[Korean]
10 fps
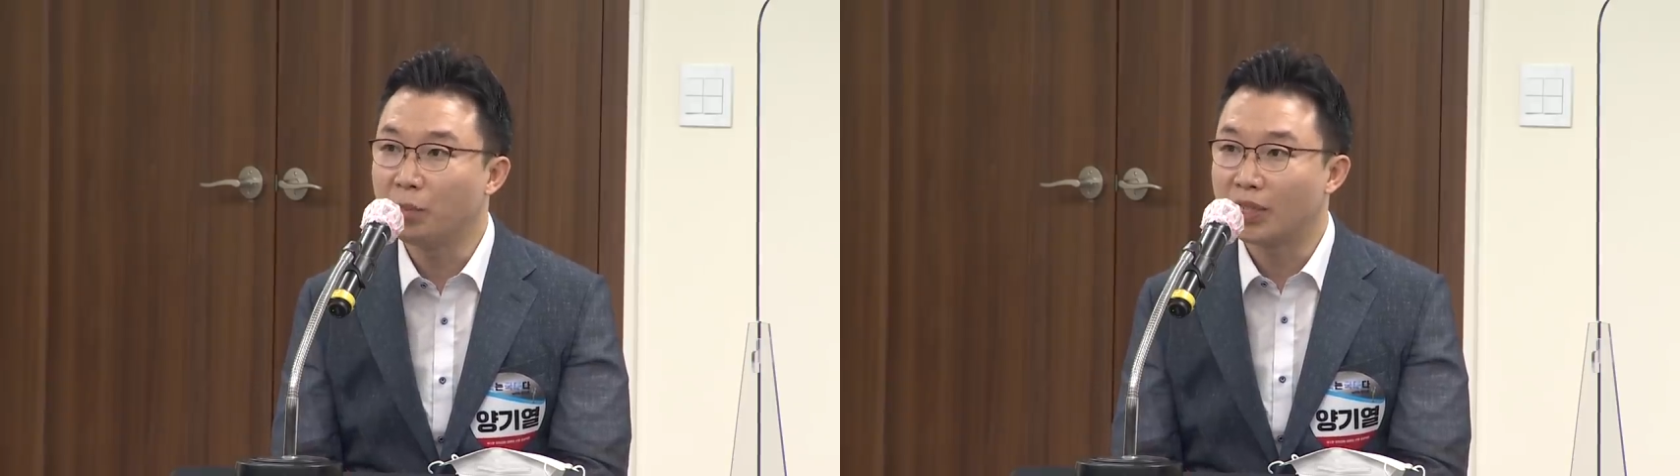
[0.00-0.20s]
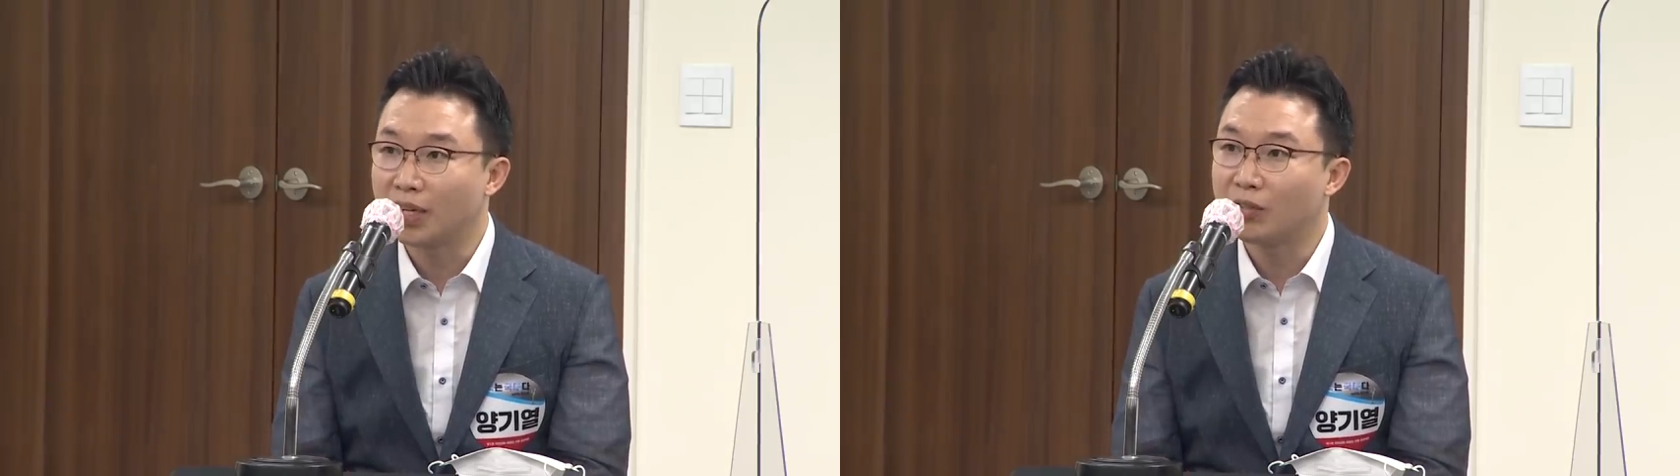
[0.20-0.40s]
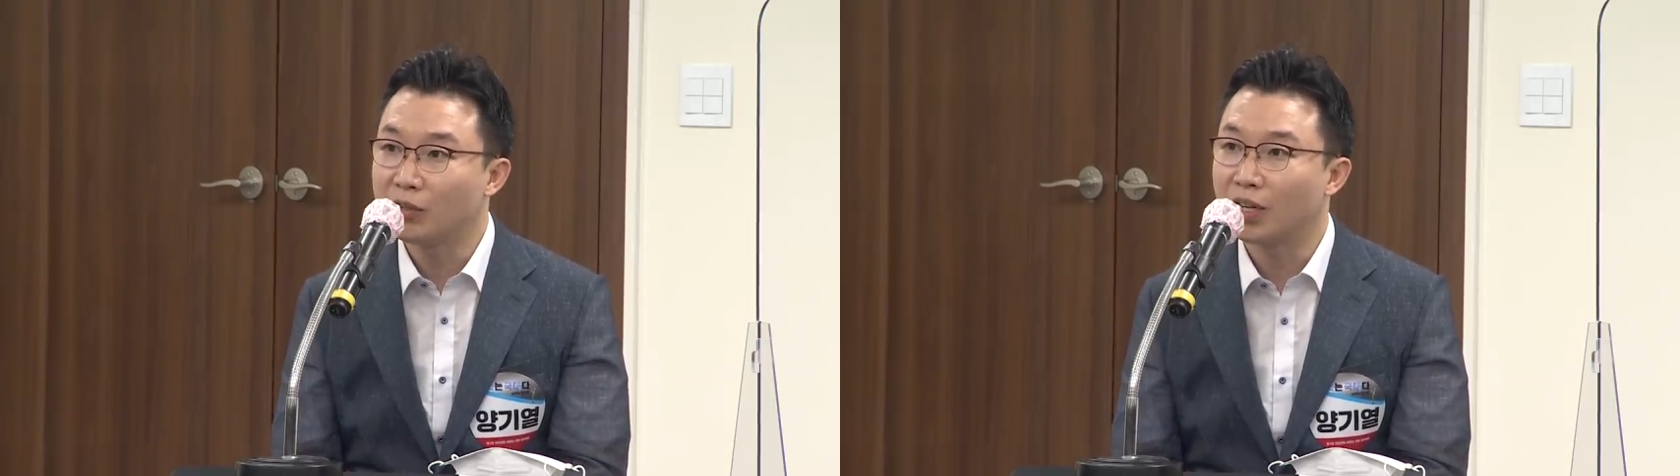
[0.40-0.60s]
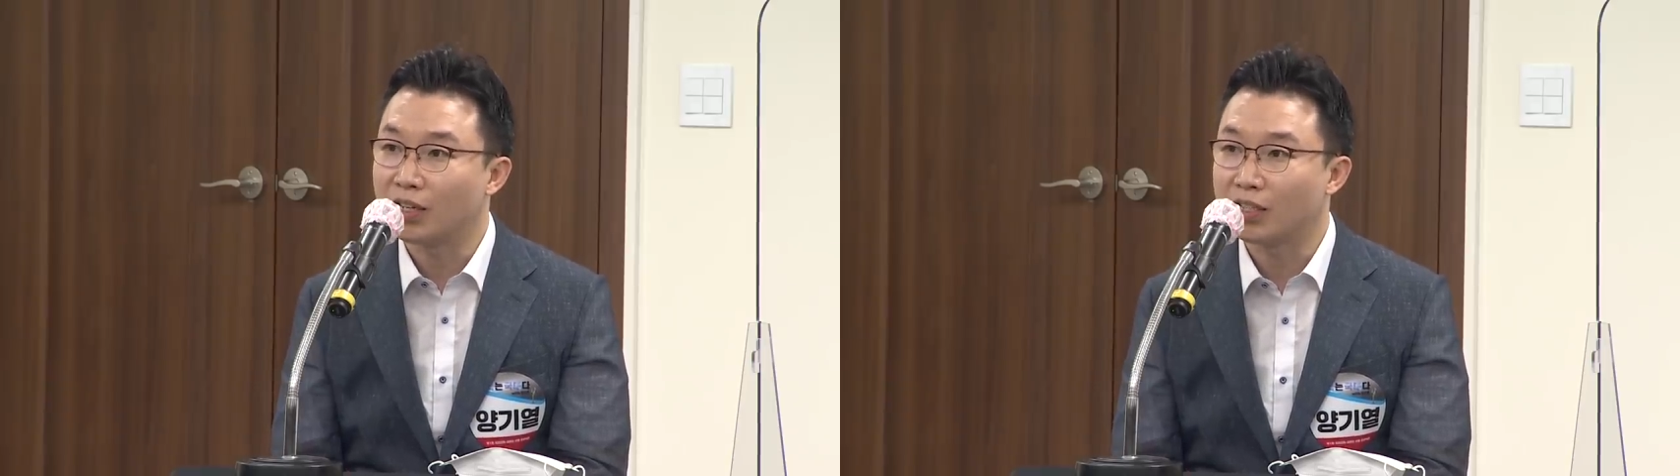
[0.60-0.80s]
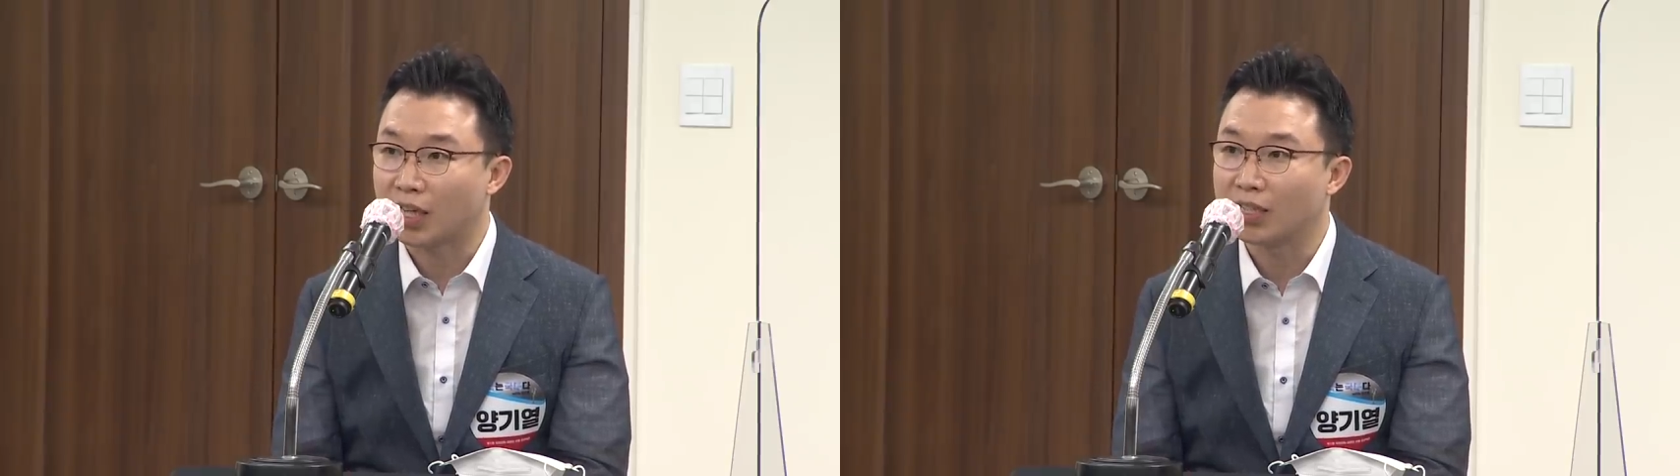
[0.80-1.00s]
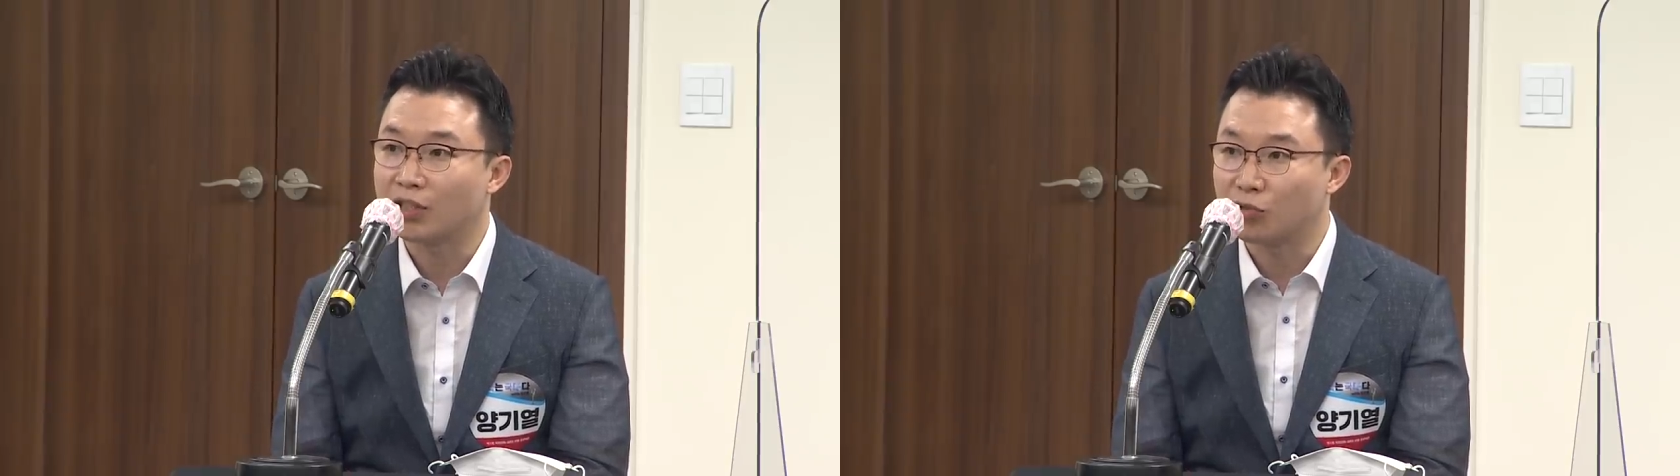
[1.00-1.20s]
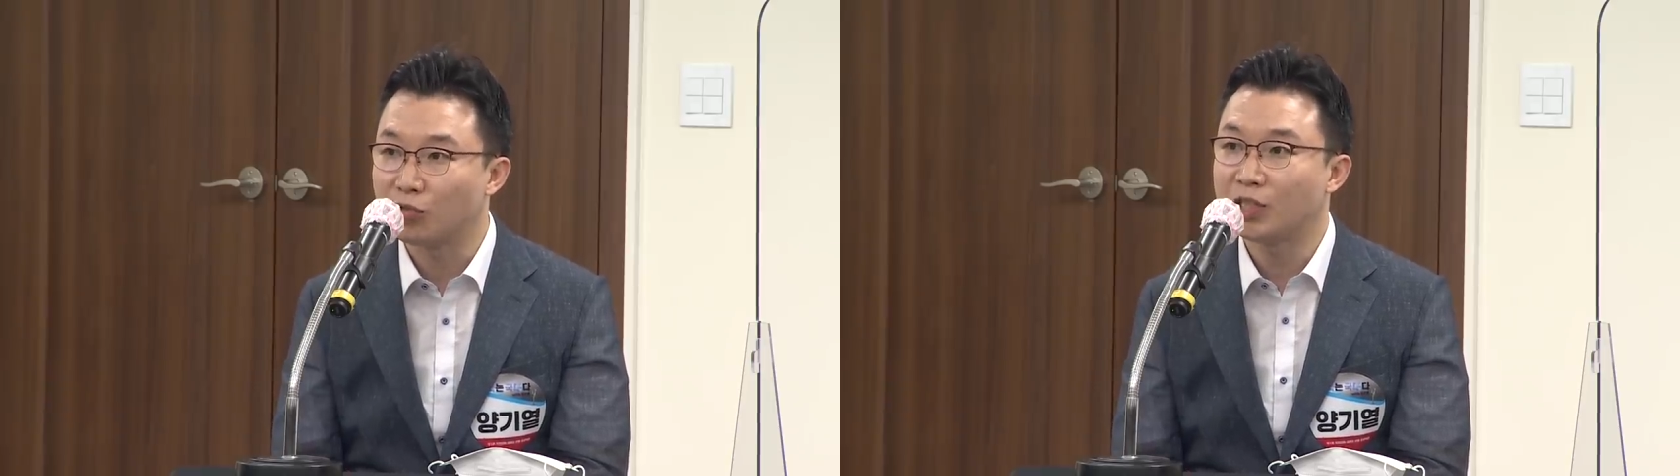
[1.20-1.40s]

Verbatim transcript: 말을 하던 간에 자기가 듣고